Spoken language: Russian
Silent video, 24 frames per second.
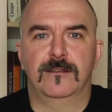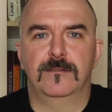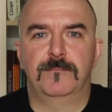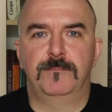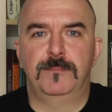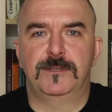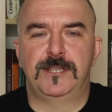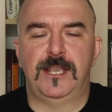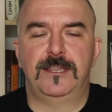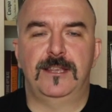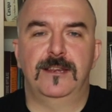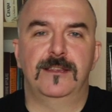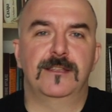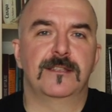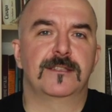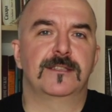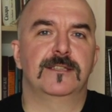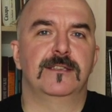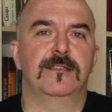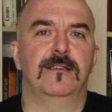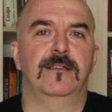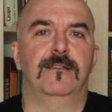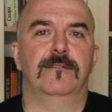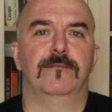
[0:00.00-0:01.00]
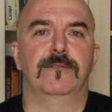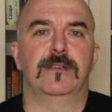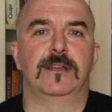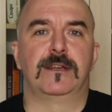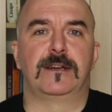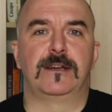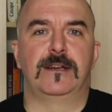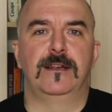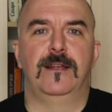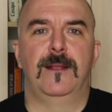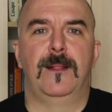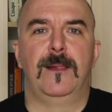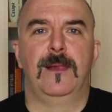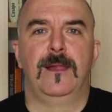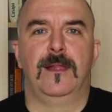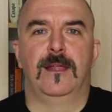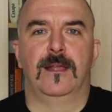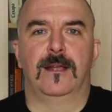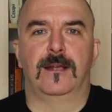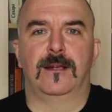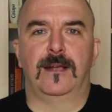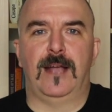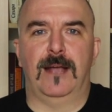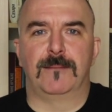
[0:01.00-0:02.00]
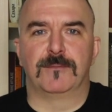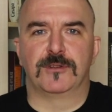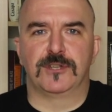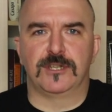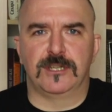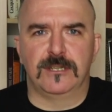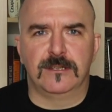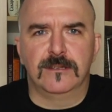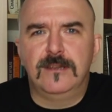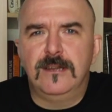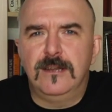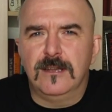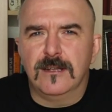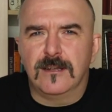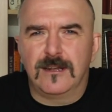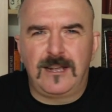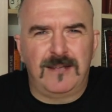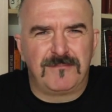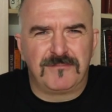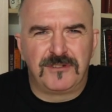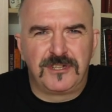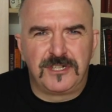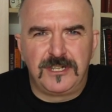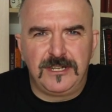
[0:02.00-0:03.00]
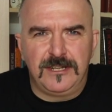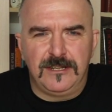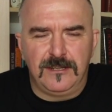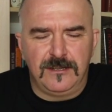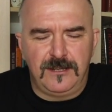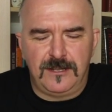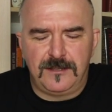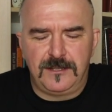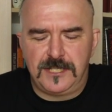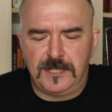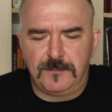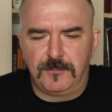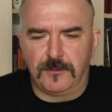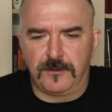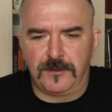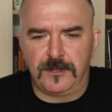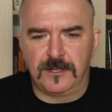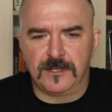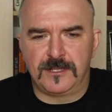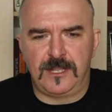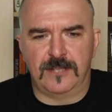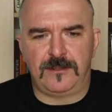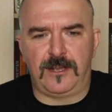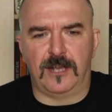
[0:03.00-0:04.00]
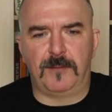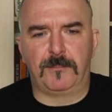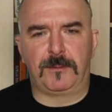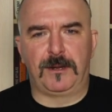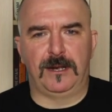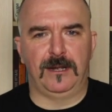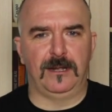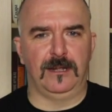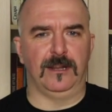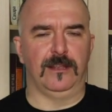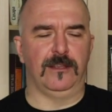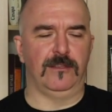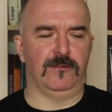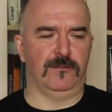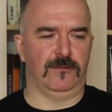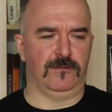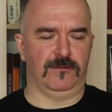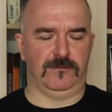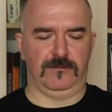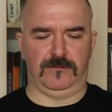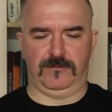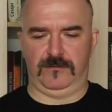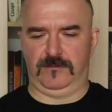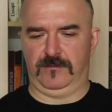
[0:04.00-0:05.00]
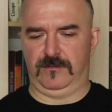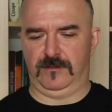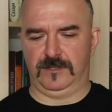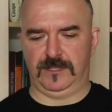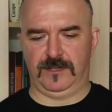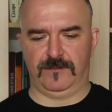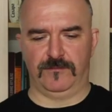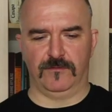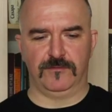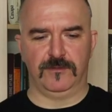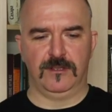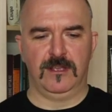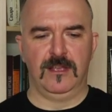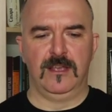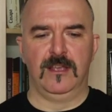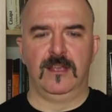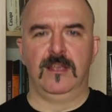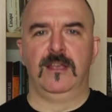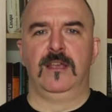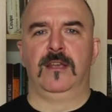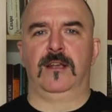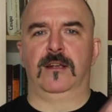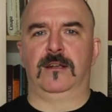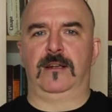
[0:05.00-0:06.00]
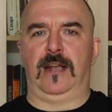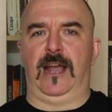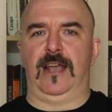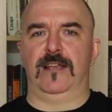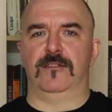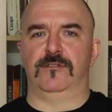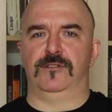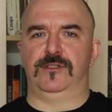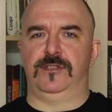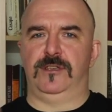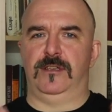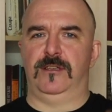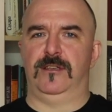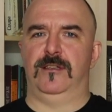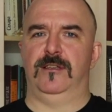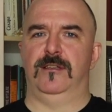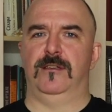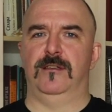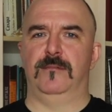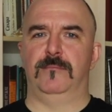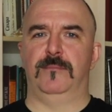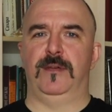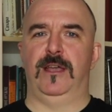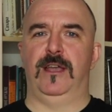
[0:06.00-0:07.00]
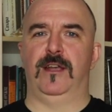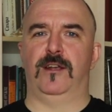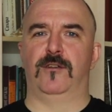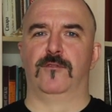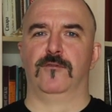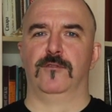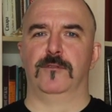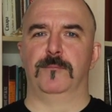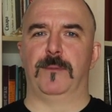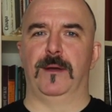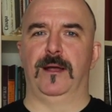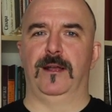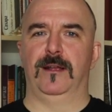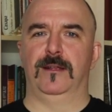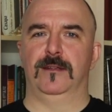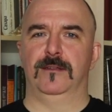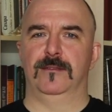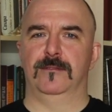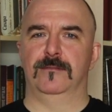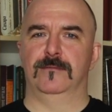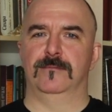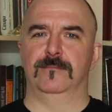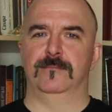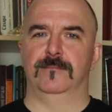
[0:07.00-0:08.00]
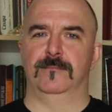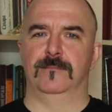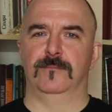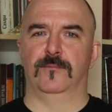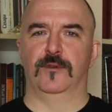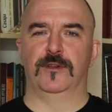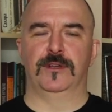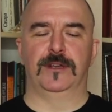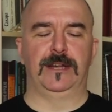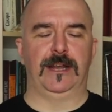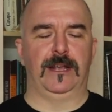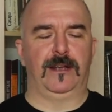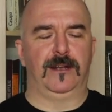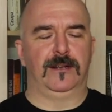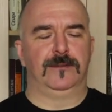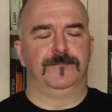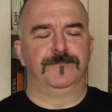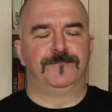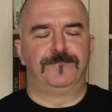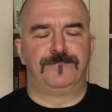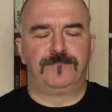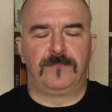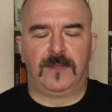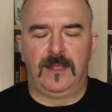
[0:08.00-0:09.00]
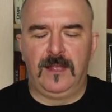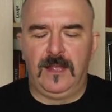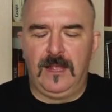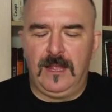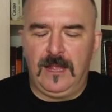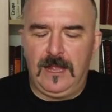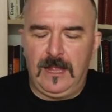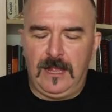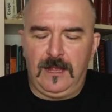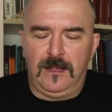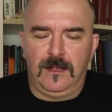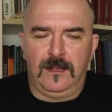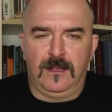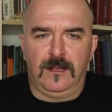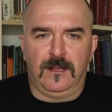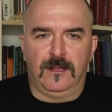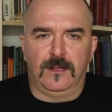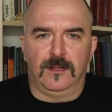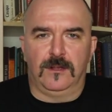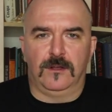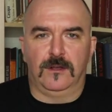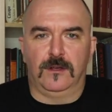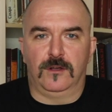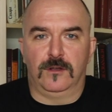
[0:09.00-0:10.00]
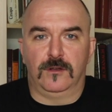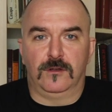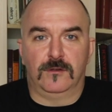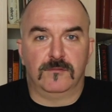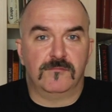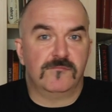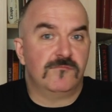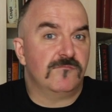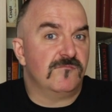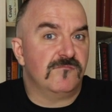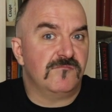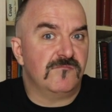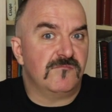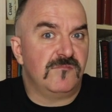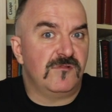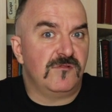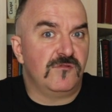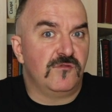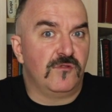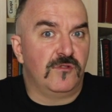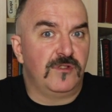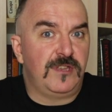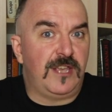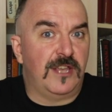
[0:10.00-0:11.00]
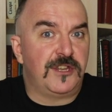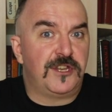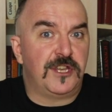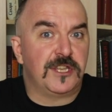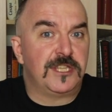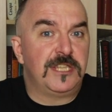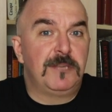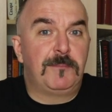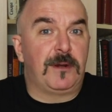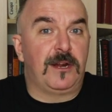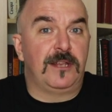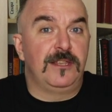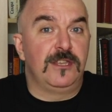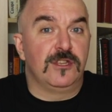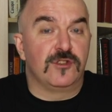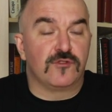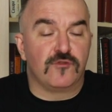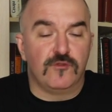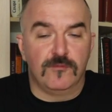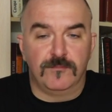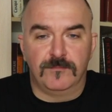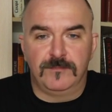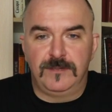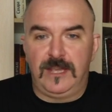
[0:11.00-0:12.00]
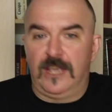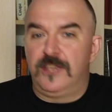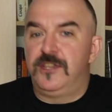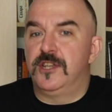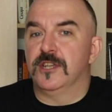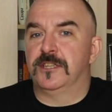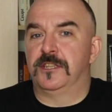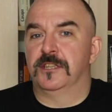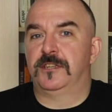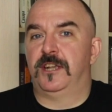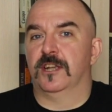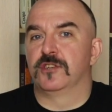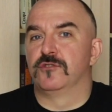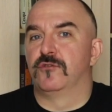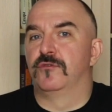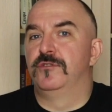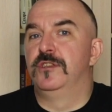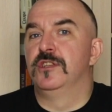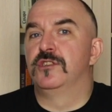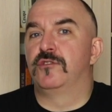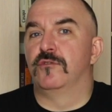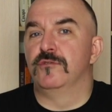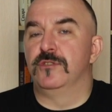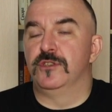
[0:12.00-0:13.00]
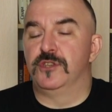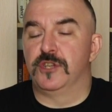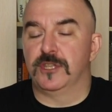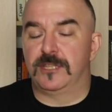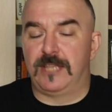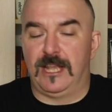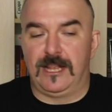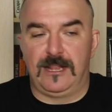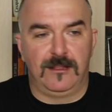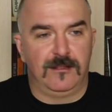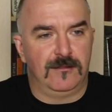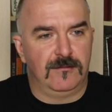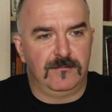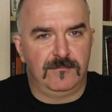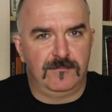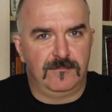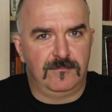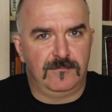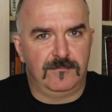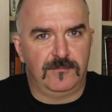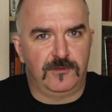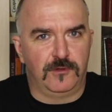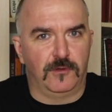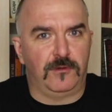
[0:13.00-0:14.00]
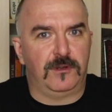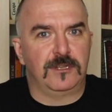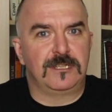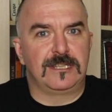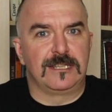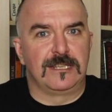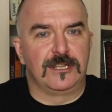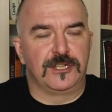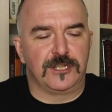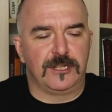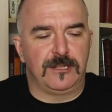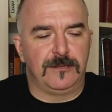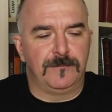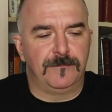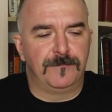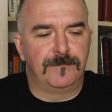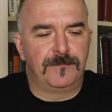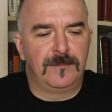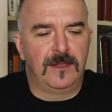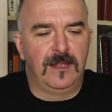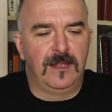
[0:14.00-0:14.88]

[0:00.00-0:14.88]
писательницы Веры Камши или Камши, я до сих пор не знаю, как правильно ее э, зовут. Каюсь, моя кульпа, мой грех. А, но я сейчас не про книжку. Я честно скажу, книжку не читал, только слышал